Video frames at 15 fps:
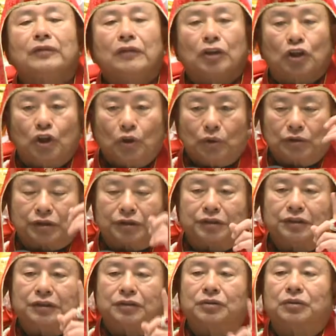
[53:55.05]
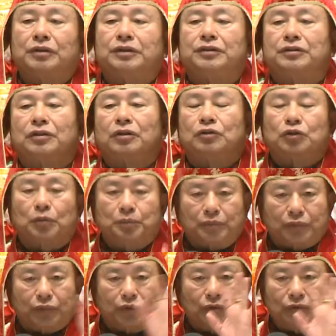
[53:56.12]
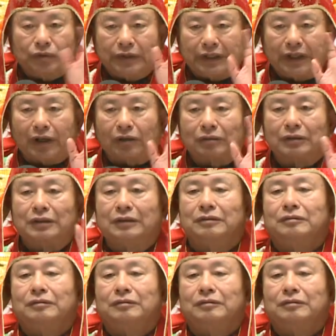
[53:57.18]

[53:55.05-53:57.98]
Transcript: 六十几岁的时候就不要了，